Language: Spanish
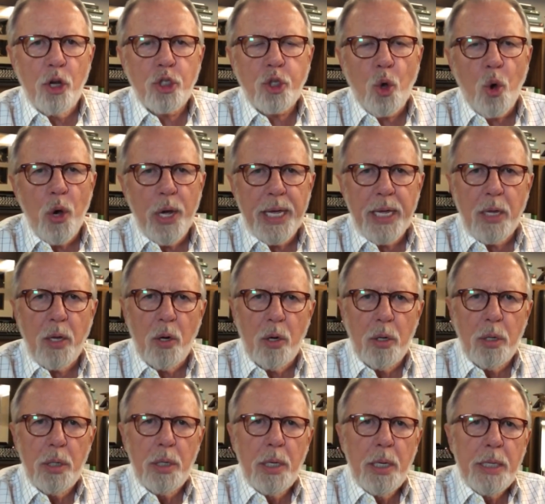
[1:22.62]
los
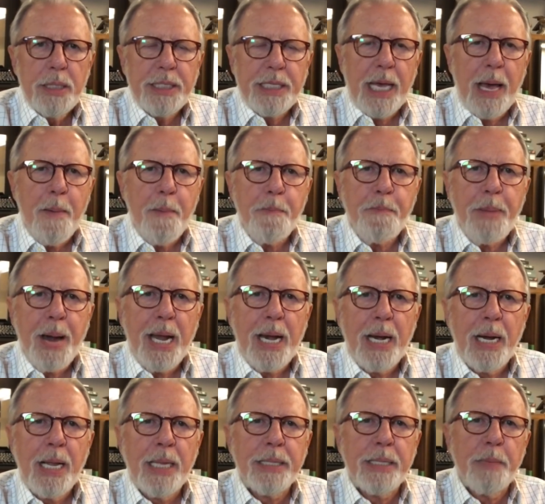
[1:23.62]
Coello se
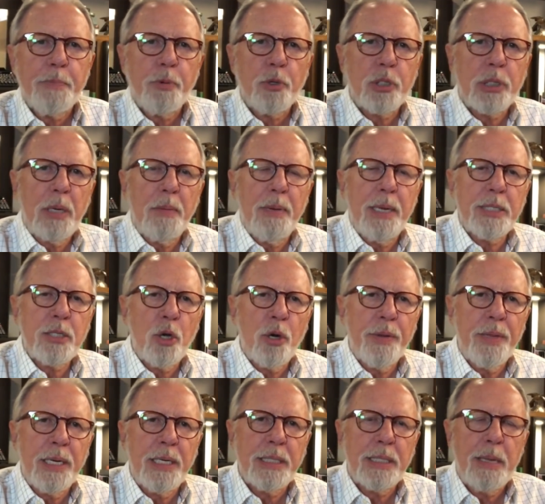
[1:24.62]
amparan ante posibles
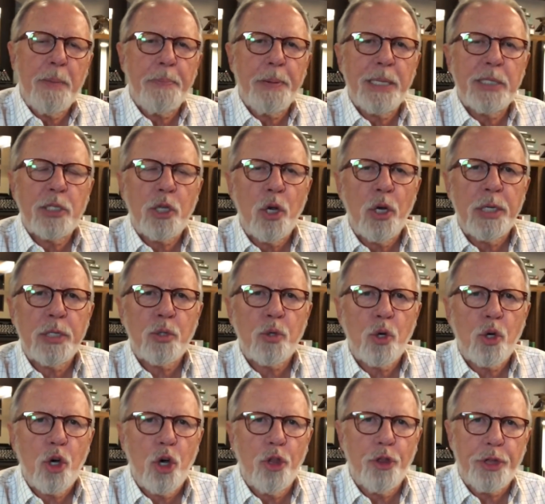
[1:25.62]
órdenes de aprehensión en
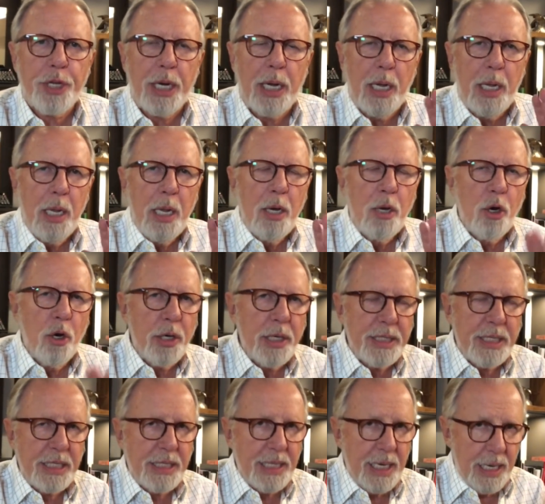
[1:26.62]
su contra, no
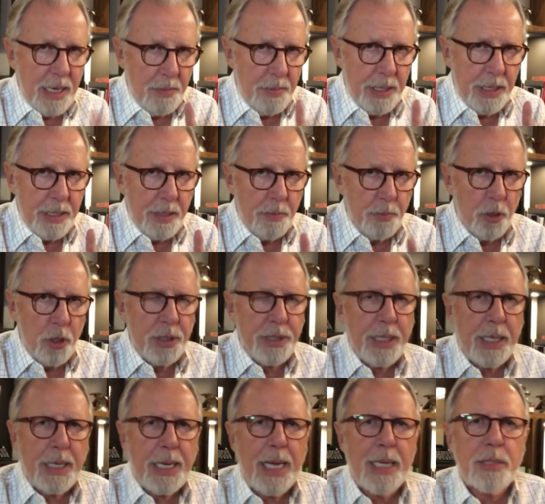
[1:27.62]
necesariamente por
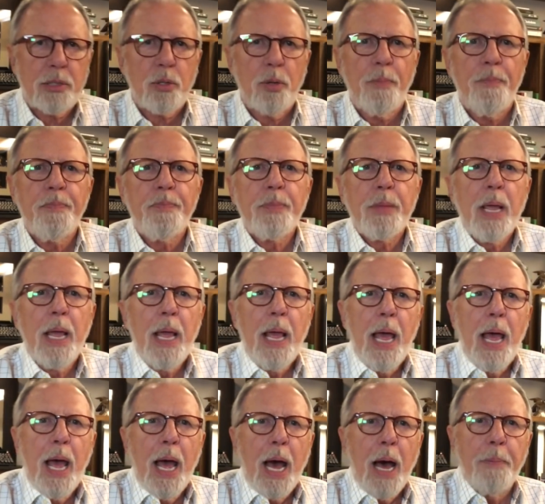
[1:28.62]
este caso.
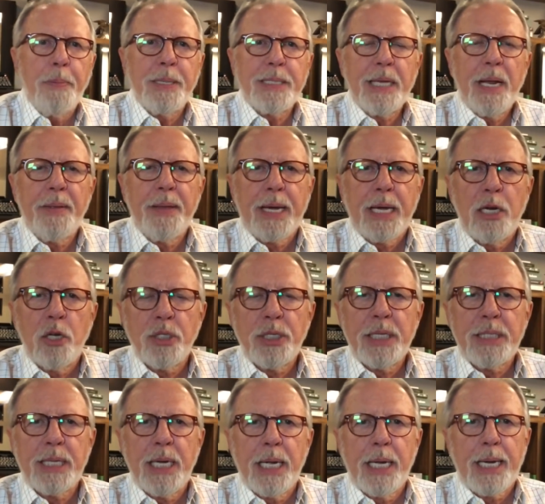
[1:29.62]
A pesar de que nos
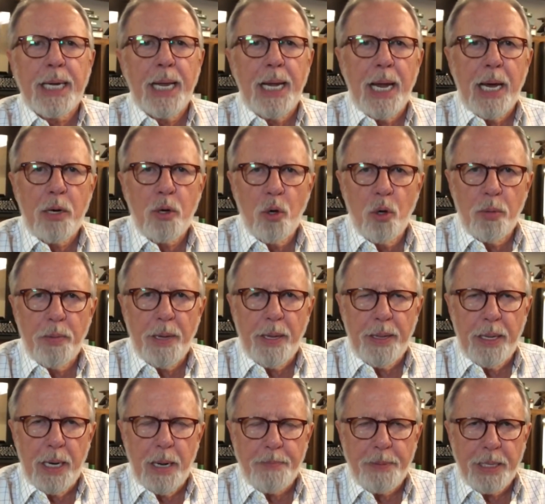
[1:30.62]
dicen que la curva
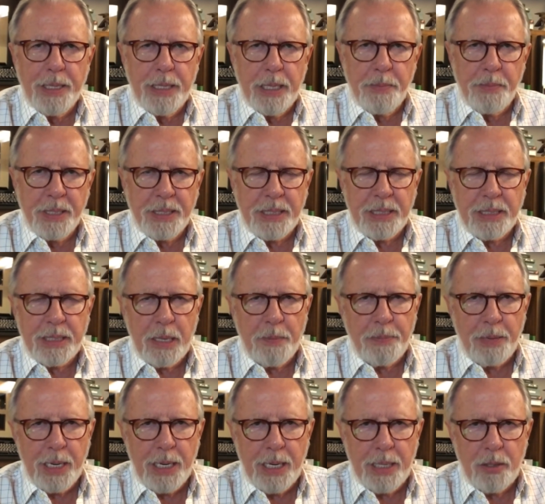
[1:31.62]
de la pandemia se está
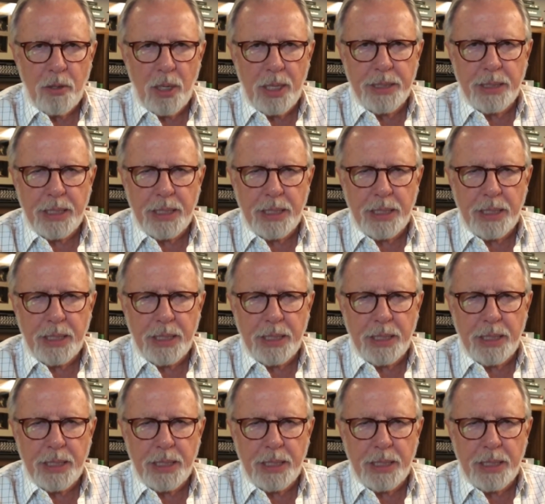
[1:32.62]
aplanando, la